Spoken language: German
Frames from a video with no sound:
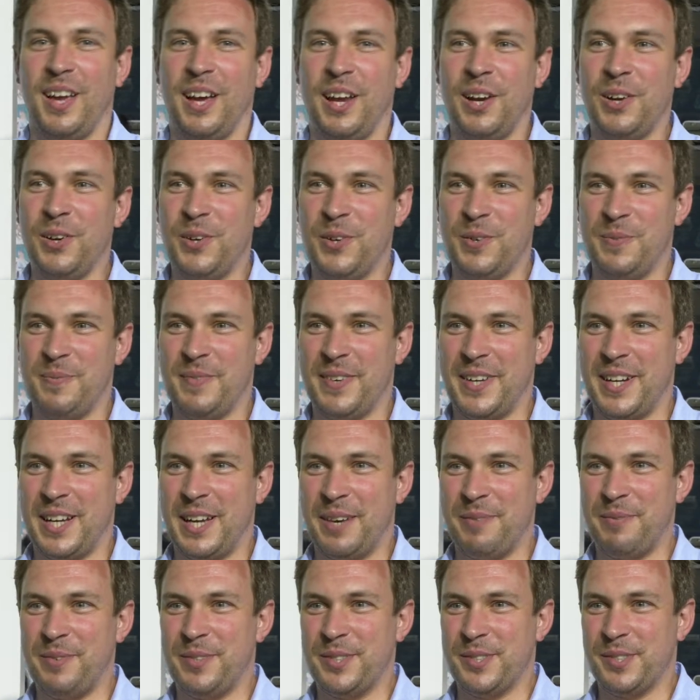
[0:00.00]
Hallo, mein
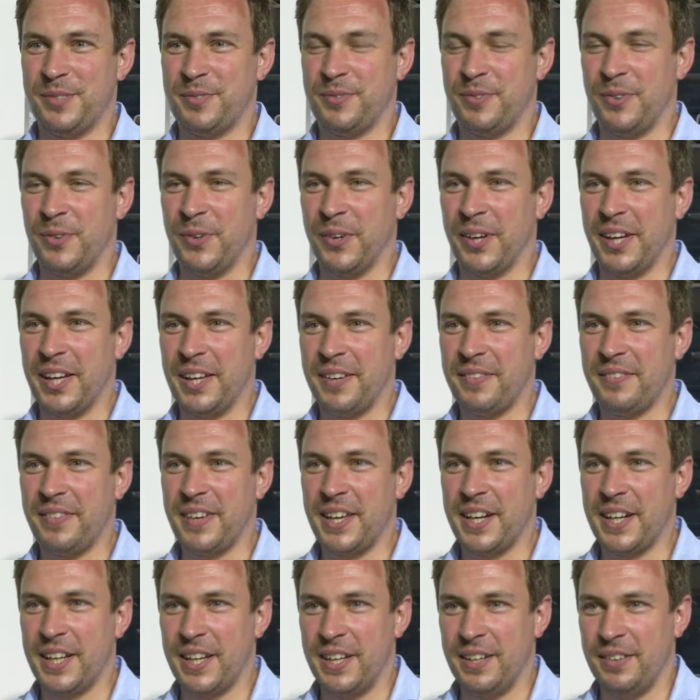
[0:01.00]
Name ist Florian
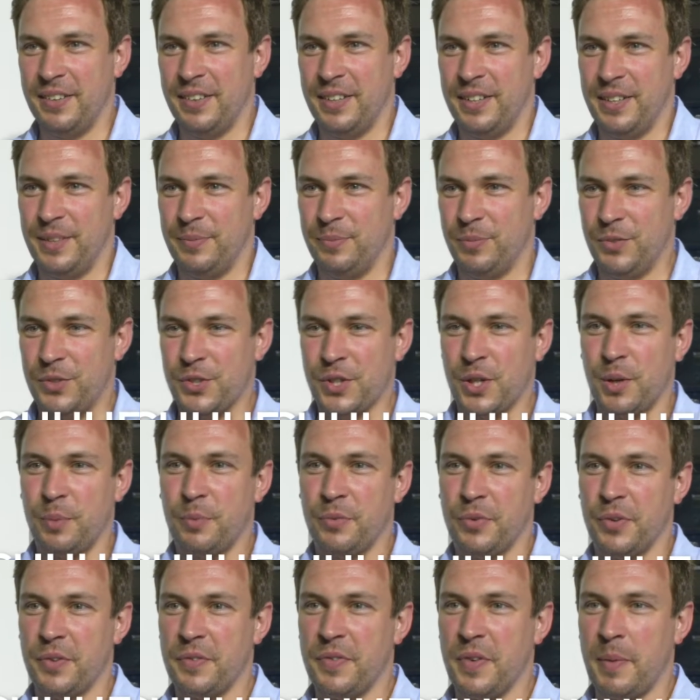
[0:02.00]
Werner. Ähm, ich
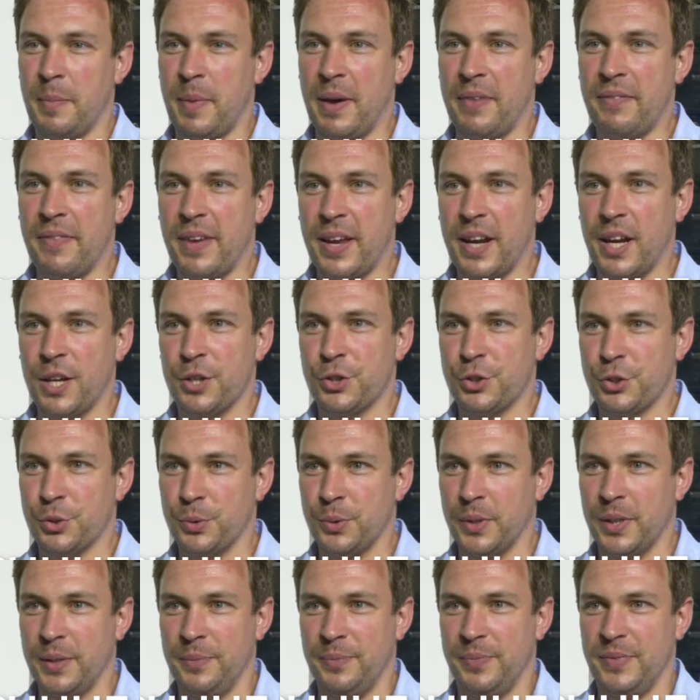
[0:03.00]
komme von Firma Werner
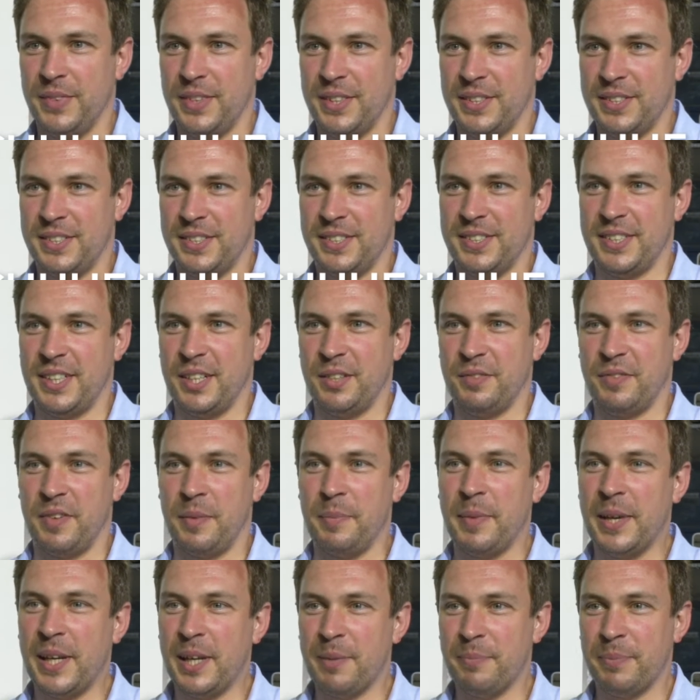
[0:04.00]
Schuhe. Das ist ein
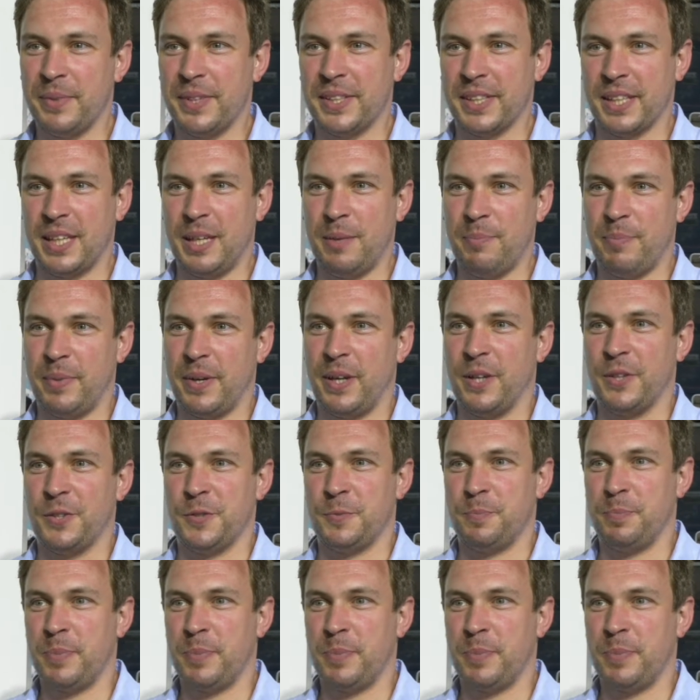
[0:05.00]
Familienbetrieb aus